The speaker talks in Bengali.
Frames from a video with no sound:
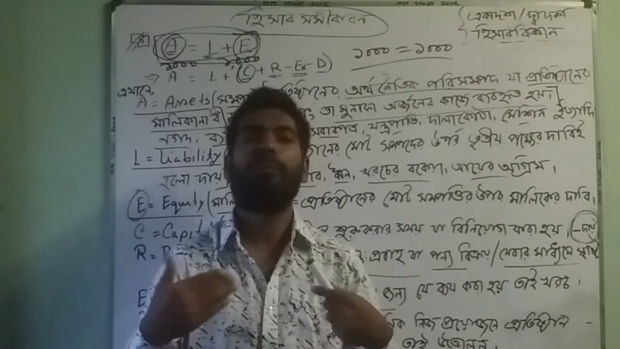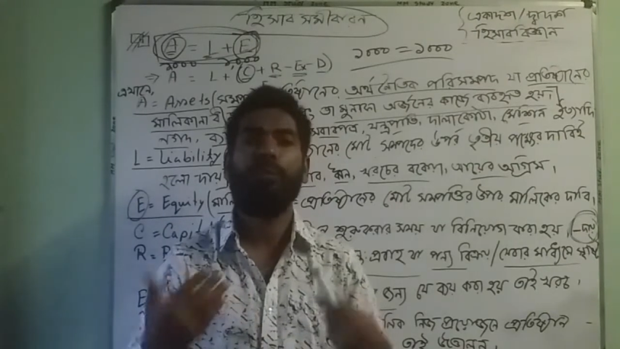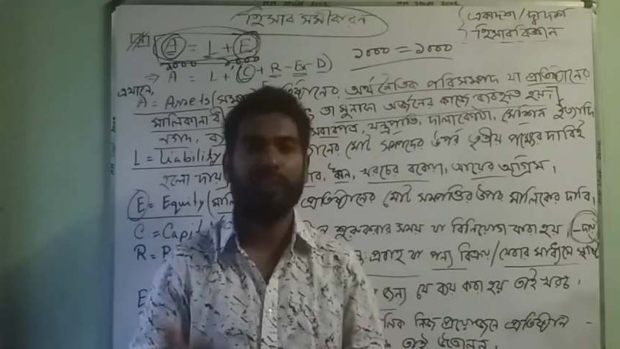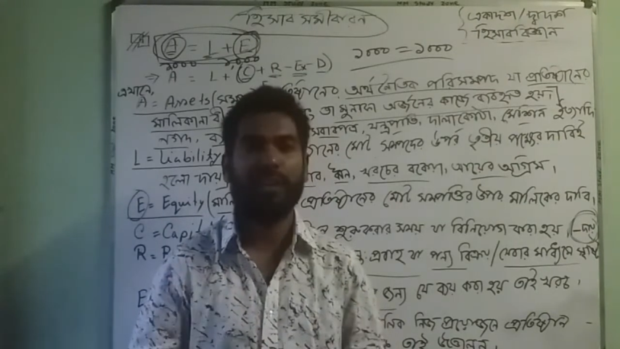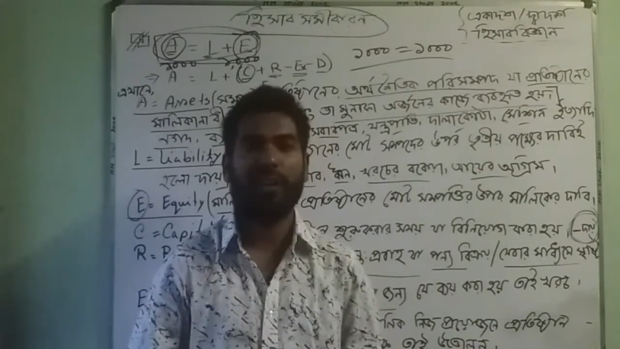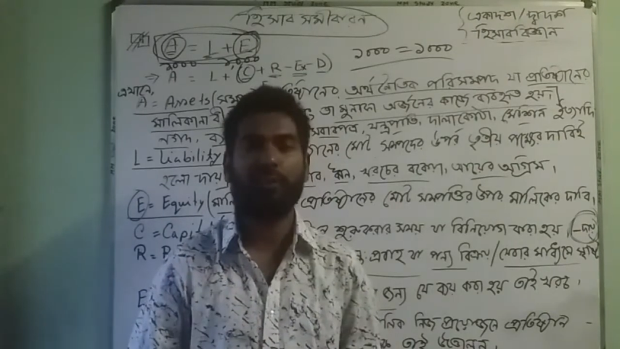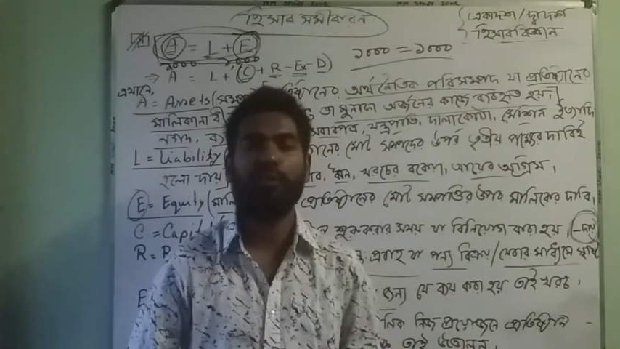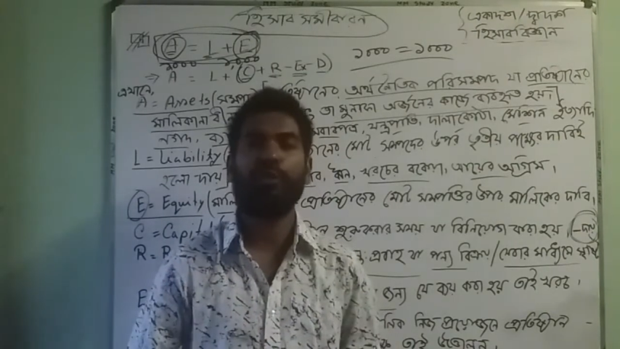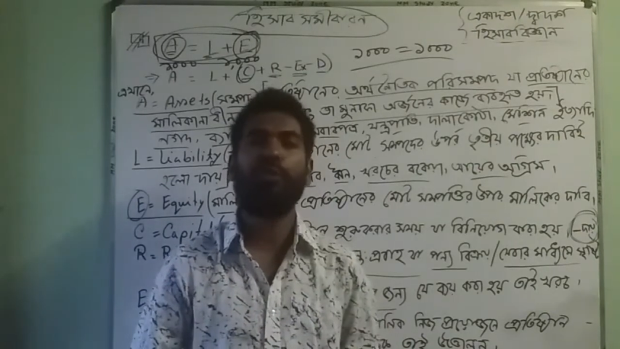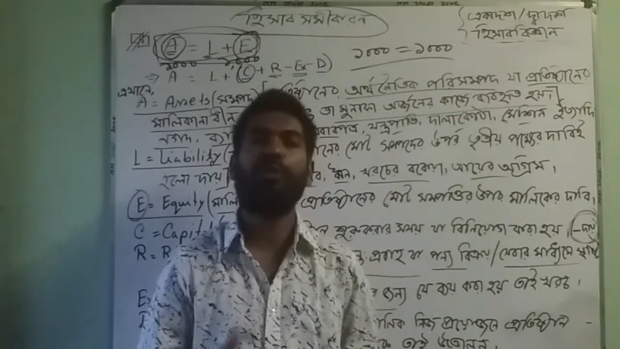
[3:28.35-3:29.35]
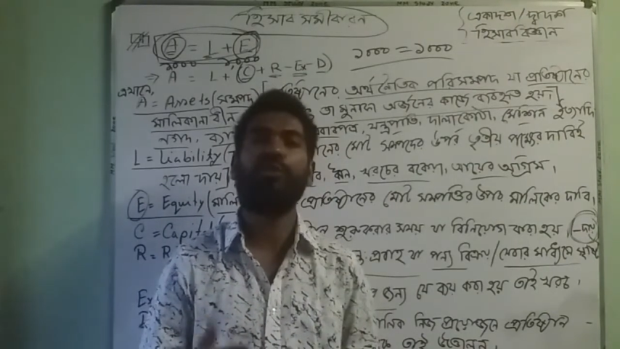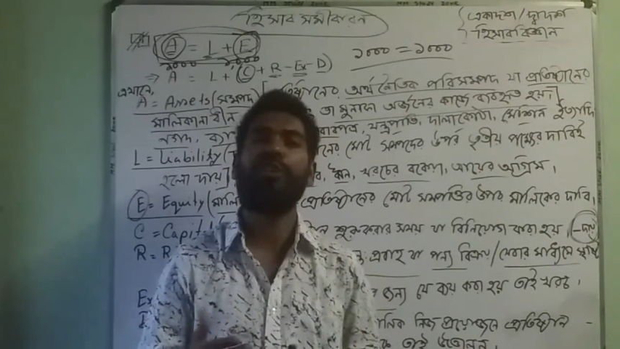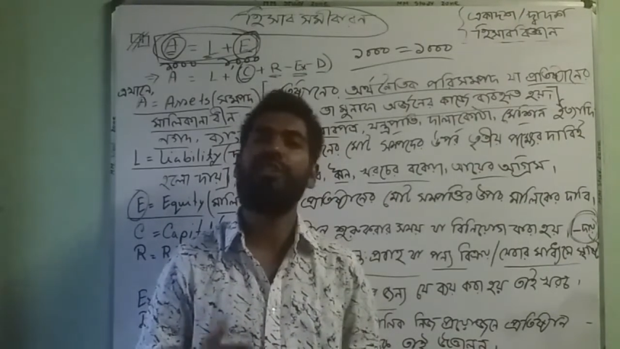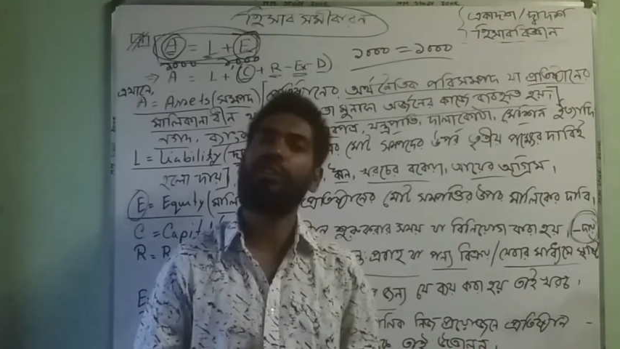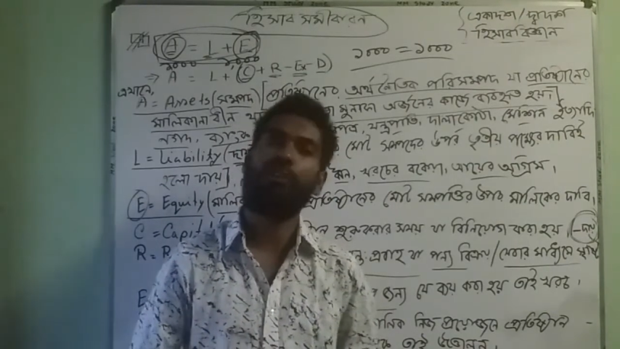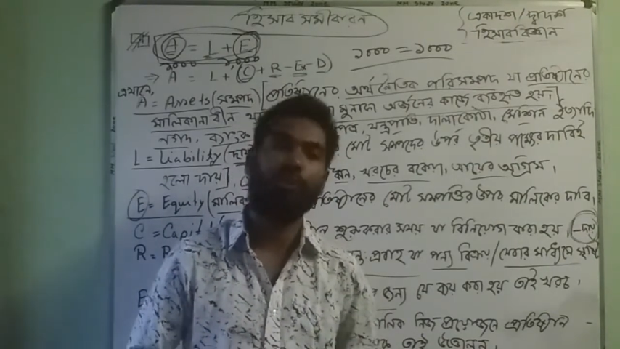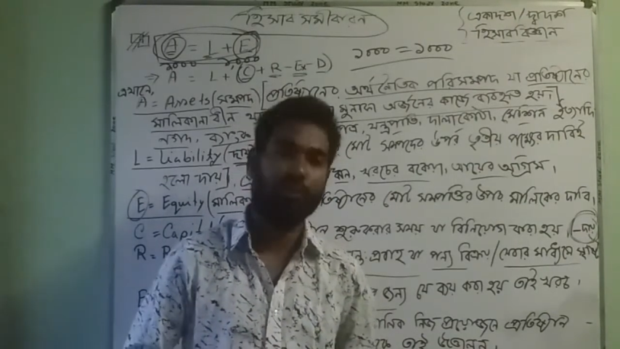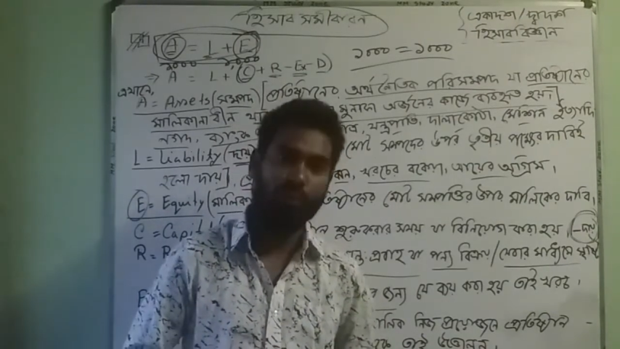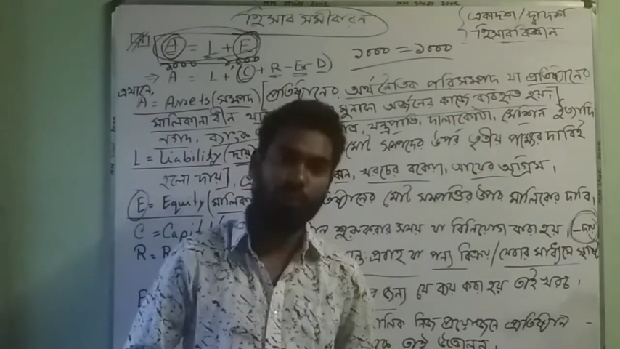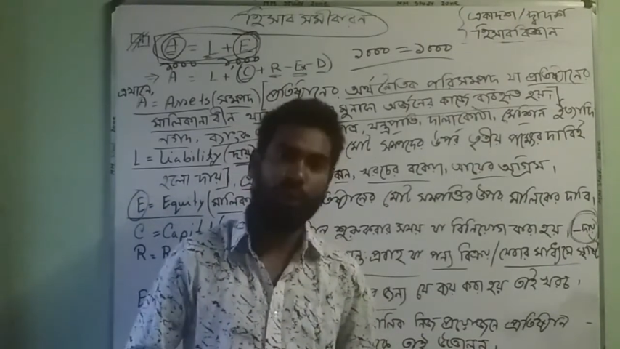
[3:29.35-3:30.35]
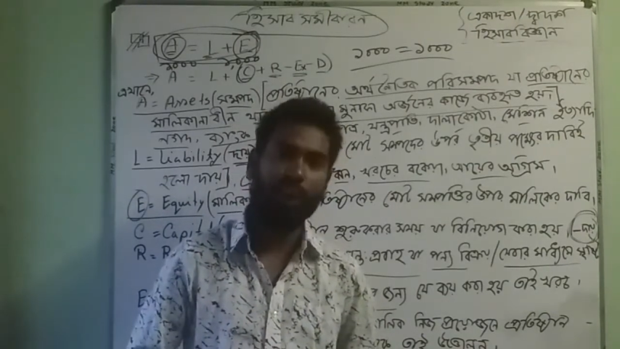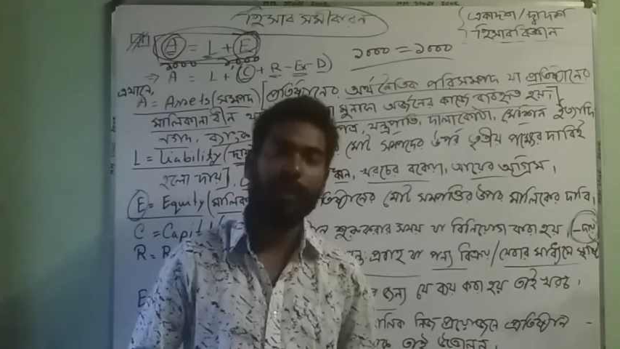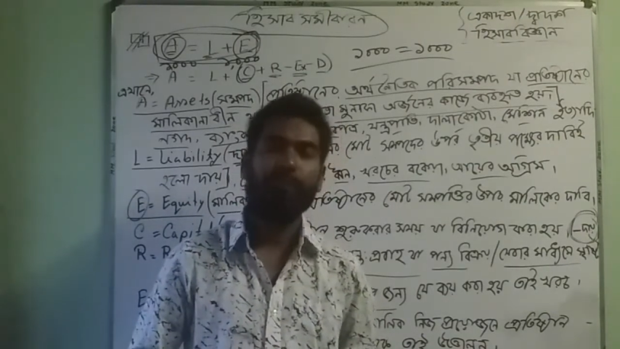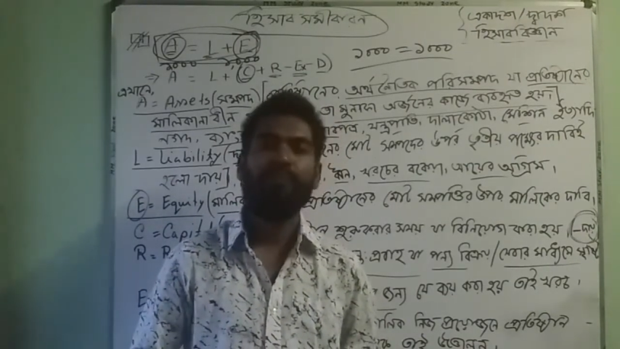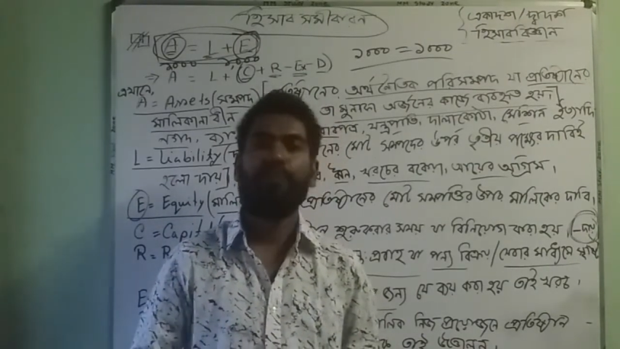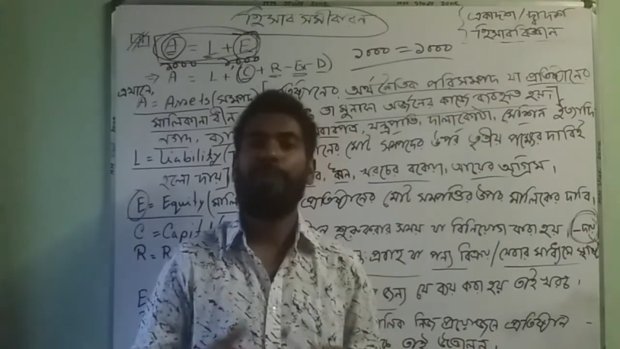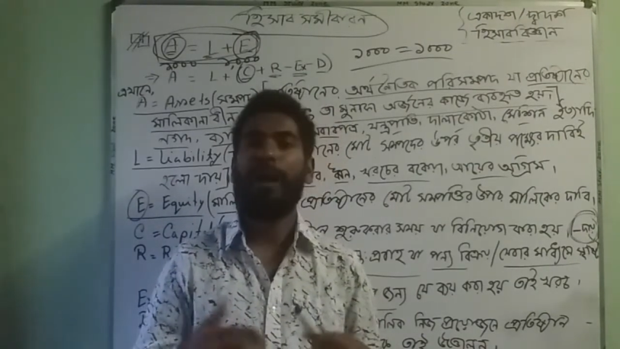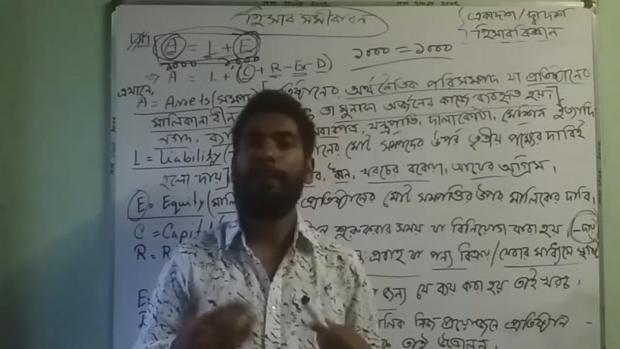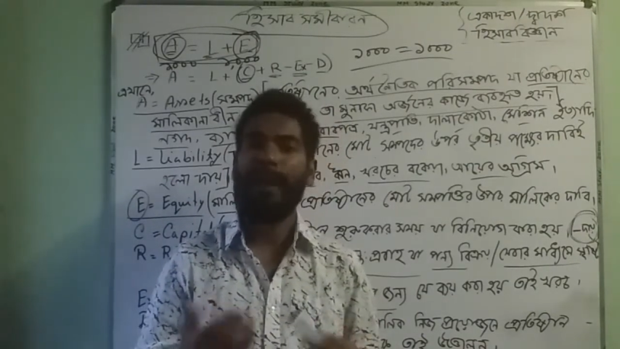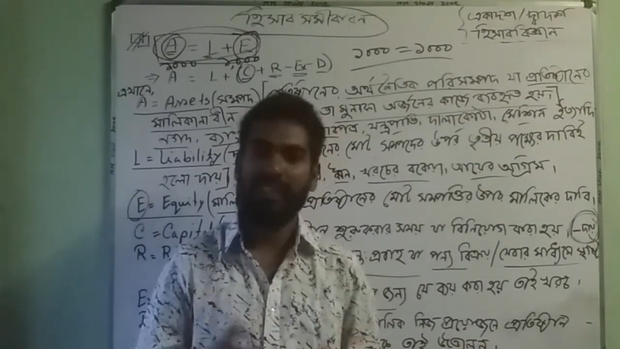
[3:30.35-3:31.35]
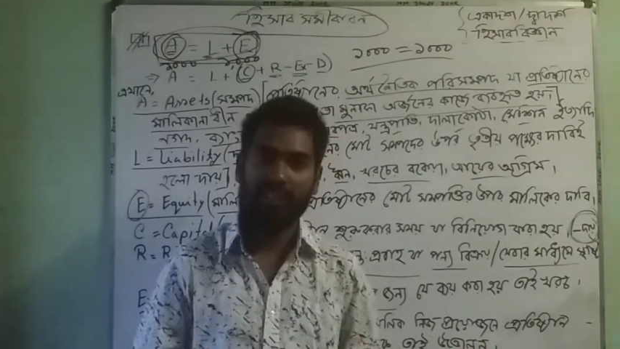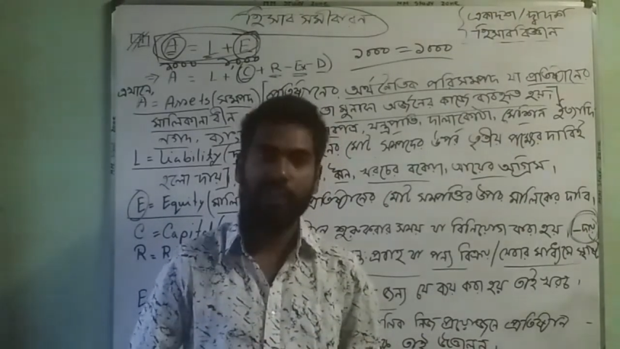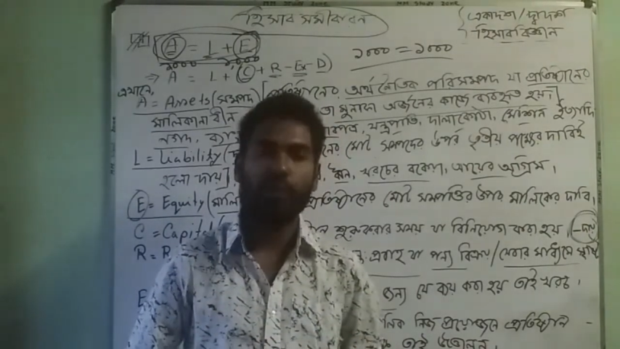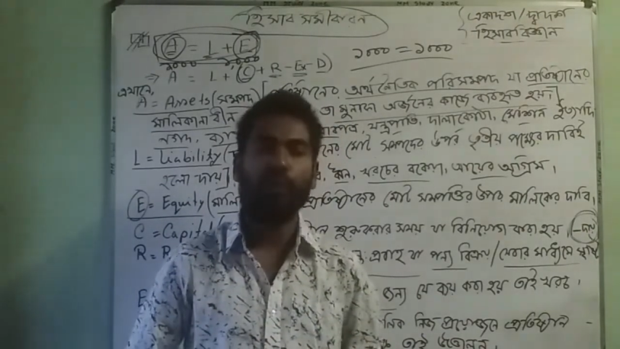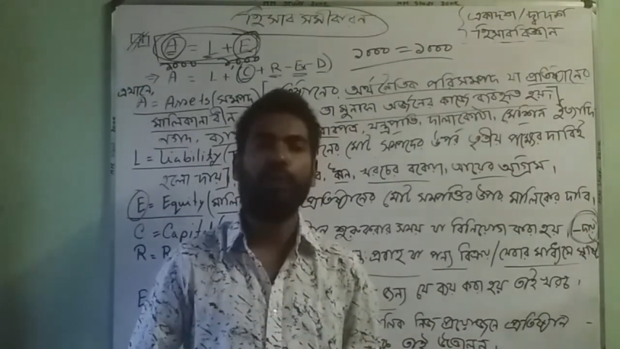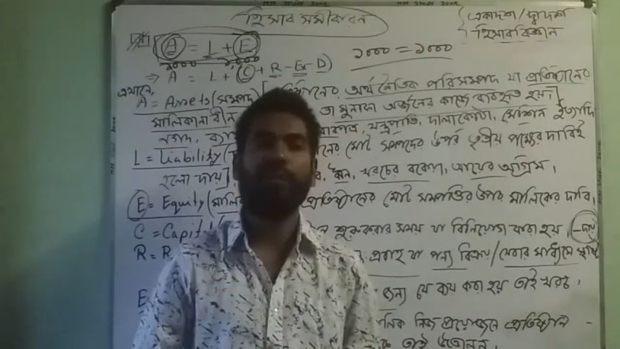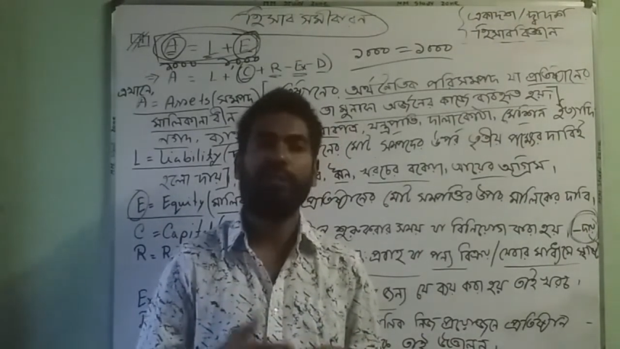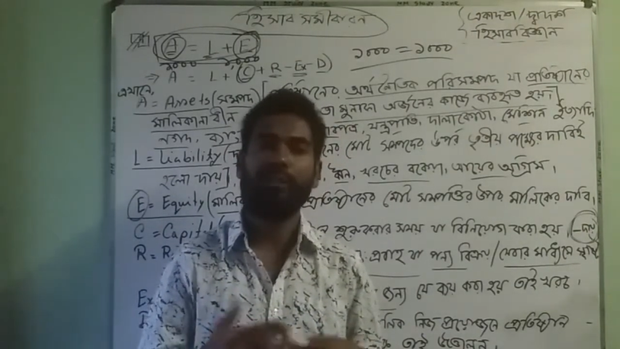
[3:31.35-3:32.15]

পরিচালনার জন্য দৈনন্দিন যে খরচগুলো হয় বা মান্থলি হোক